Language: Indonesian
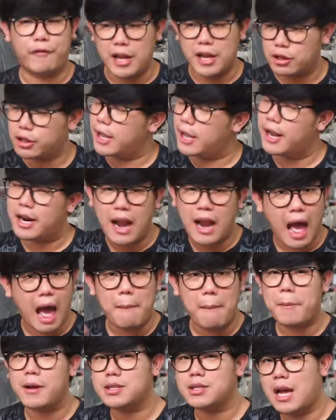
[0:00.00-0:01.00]
fitting,
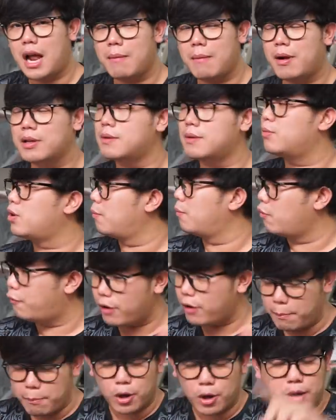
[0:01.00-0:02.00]
kena apa segala macam debu
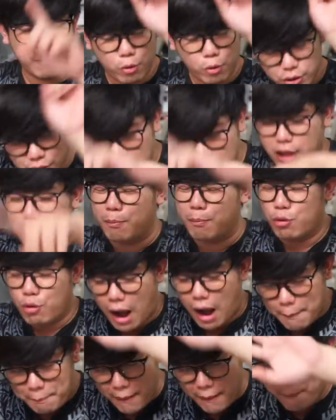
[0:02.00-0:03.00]
fiber, debu cat, debu
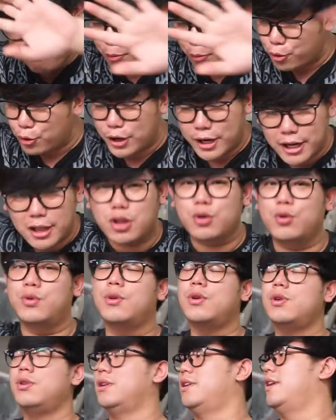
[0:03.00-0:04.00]
apapun
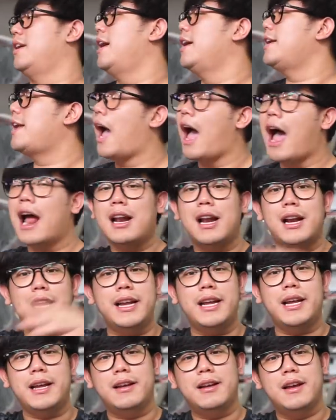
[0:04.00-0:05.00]
itu yang ada
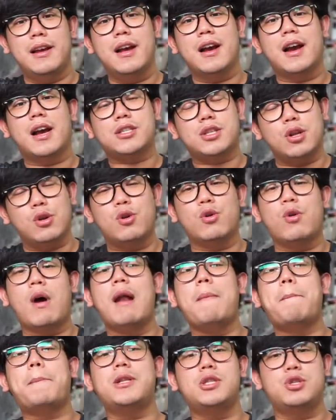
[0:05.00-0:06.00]
di
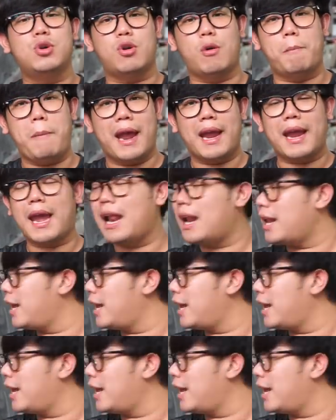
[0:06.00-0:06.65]
keseluruhan penjuru bengkel